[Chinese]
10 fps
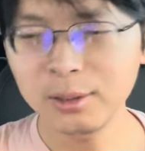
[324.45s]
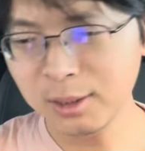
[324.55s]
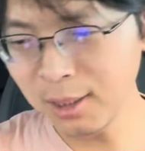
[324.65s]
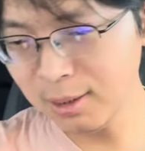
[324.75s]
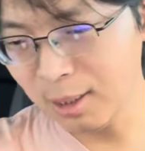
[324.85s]

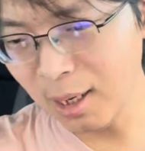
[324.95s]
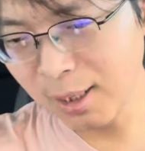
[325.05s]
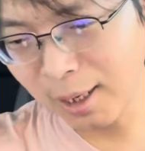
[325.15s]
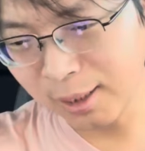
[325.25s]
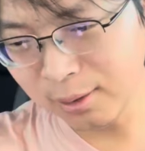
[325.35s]
竟
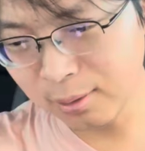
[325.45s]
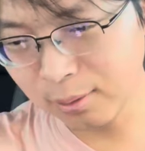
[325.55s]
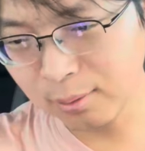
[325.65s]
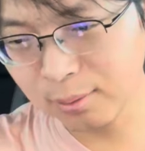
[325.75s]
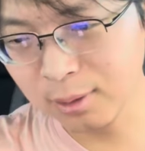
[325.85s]
然还
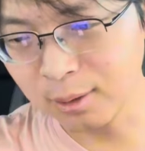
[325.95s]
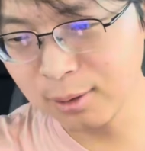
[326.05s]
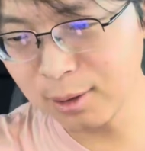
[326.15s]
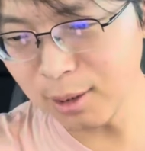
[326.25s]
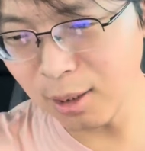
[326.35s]
整
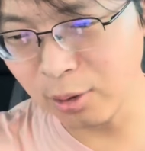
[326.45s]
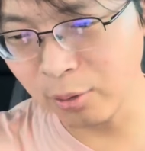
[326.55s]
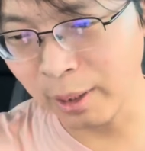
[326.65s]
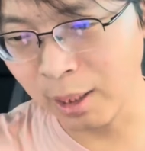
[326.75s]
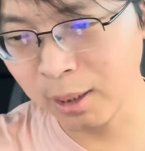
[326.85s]
这个
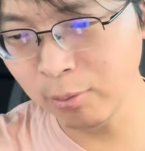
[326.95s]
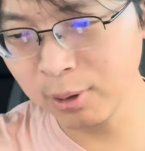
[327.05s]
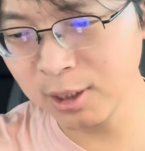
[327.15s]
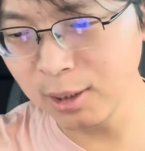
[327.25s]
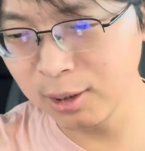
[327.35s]
留言，给我
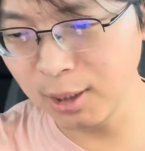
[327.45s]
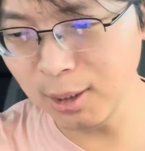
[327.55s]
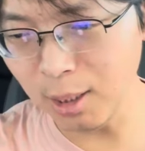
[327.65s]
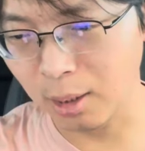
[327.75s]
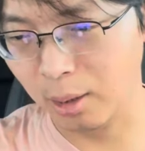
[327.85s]
震惊
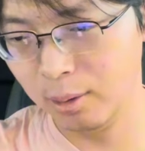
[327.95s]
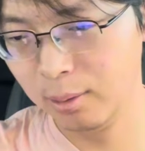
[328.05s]
了。